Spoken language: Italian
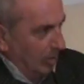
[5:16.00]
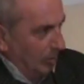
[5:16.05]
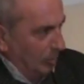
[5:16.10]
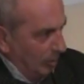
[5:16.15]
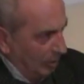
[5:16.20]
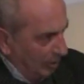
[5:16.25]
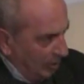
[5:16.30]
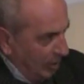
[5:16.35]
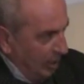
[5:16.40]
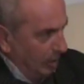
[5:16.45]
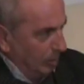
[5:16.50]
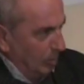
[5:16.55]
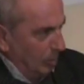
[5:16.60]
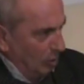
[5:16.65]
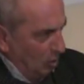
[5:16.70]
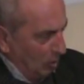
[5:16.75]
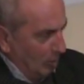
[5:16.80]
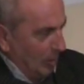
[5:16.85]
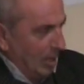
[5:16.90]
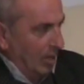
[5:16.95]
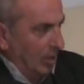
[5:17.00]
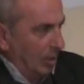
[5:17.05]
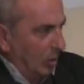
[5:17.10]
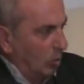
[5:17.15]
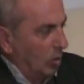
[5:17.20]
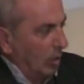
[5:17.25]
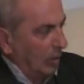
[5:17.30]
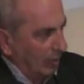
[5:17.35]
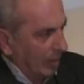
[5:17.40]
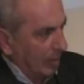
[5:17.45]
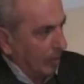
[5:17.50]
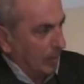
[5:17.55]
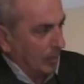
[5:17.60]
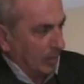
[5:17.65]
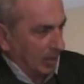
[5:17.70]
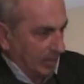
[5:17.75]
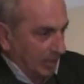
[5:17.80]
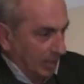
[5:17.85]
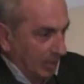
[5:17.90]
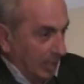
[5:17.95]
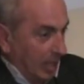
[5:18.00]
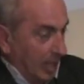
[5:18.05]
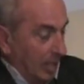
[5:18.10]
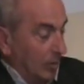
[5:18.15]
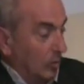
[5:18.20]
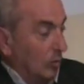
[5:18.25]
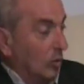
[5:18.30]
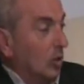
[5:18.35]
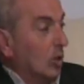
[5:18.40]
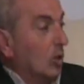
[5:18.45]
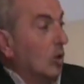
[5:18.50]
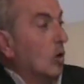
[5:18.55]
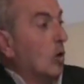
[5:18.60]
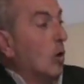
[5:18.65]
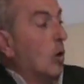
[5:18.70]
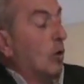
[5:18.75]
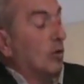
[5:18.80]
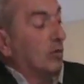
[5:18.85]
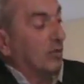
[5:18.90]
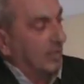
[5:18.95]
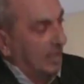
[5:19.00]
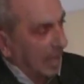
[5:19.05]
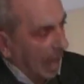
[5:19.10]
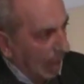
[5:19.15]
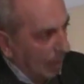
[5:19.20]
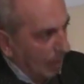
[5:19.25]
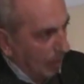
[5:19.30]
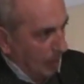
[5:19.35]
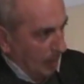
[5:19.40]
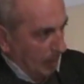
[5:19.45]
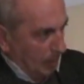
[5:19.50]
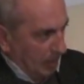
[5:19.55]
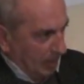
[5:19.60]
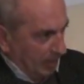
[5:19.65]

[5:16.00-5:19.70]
alla polizia municipale lui aveva presentato o stava per